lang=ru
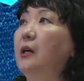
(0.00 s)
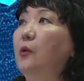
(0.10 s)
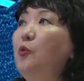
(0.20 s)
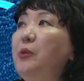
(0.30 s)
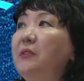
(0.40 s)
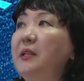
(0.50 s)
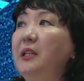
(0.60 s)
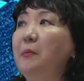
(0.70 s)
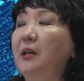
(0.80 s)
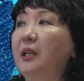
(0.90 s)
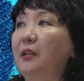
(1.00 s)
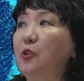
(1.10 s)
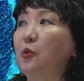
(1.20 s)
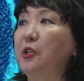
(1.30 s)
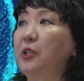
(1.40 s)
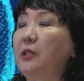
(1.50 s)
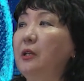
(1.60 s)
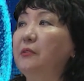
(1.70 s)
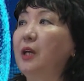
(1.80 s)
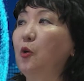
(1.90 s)
Умер Василий Макарович Шукшин
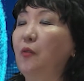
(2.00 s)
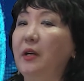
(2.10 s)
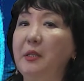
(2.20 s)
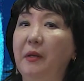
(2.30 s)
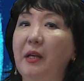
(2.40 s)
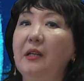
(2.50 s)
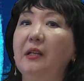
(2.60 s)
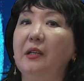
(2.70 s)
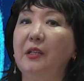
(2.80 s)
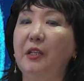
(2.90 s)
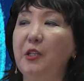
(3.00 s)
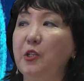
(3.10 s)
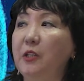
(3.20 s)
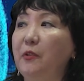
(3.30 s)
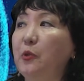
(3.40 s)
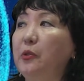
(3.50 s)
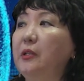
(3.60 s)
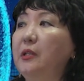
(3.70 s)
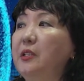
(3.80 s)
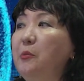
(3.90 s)
2 октября
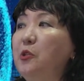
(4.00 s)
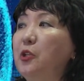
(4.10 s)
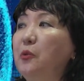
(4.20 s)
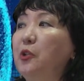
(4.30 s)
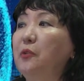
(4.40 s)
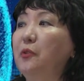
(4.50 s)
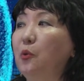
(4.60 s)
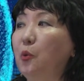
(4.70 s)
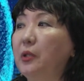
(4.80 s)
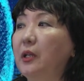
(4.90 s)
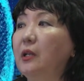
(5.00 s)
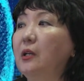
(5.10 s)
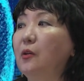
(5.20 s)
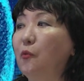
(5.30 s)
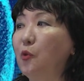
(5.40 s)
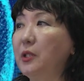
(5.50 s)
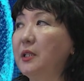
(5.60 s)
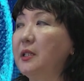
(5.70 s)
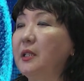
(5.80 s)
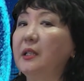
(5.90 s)
1974 года в
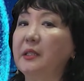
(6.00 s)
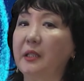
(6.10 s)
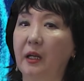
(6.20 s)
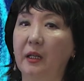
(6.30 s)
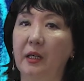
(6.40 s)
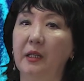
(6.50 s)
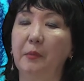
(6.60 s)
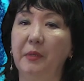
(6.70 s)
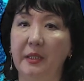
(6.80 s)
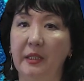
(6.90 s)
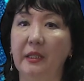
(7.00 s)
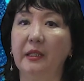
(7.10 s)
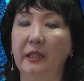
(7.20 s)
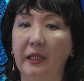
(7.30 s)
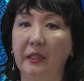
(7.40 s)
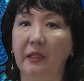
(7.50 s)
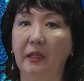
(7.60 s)
возрасте 45 лет.